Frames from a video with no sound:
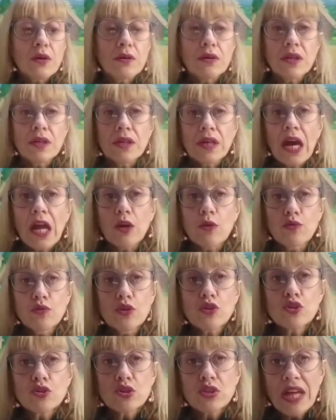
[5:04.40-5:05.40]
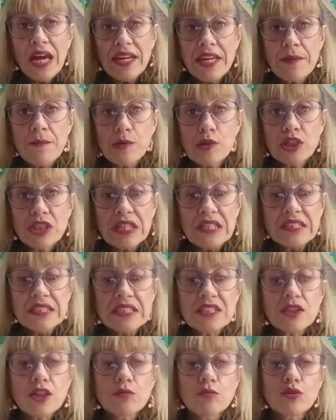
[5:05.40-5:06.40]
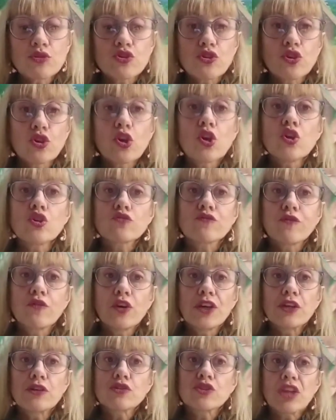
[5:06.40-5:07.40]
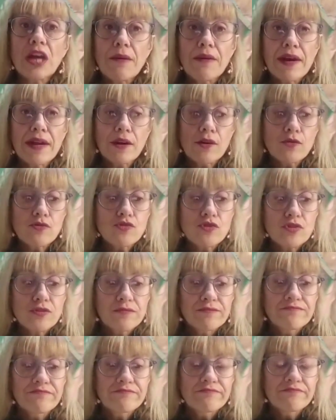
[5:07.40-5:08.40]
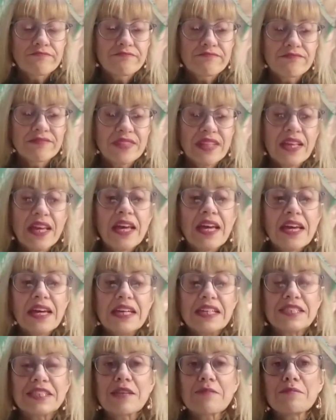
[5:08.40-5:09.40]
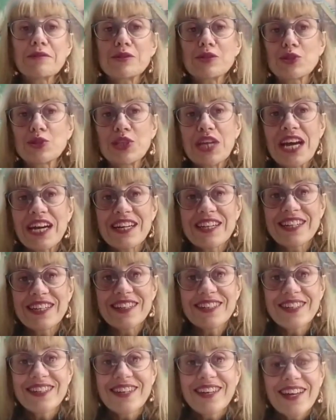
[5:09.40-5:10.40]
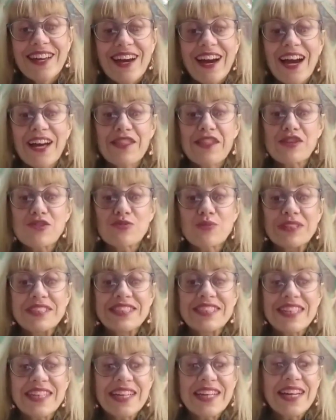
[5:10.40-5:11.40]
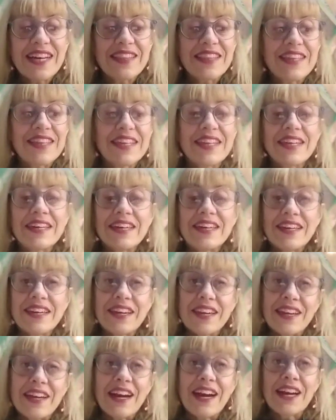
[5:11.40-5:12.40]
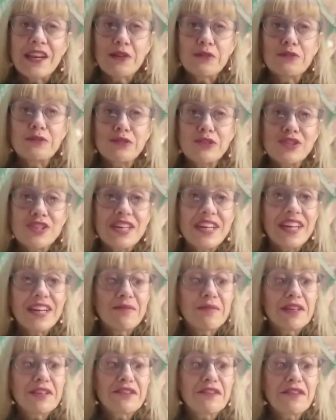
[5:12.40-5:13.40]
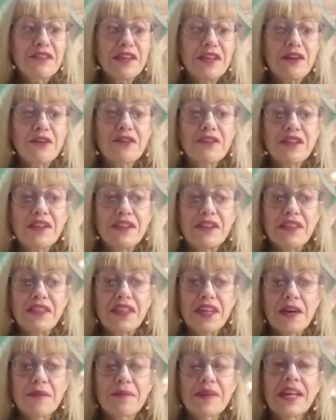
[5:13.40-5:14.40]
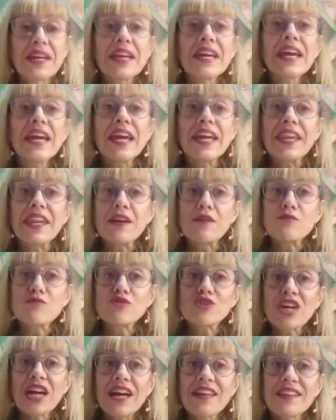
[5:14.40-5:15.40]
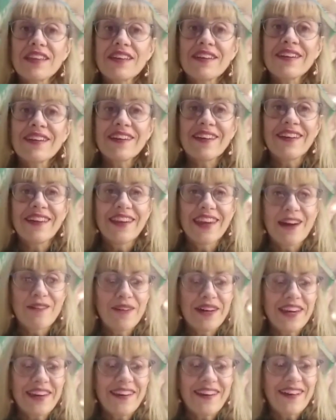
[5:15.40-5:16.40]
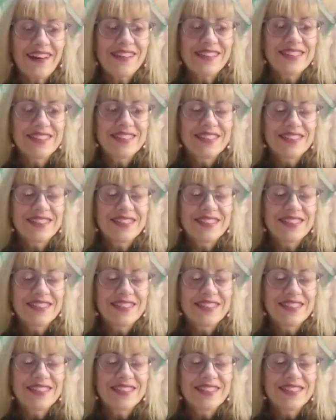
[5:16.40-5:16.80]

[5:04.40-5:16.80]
eh, algunos tan importantes como son los fueros navarros. Este personaje hace su entrega de regalos el 25 de diciembre en Euskadi y Navarra.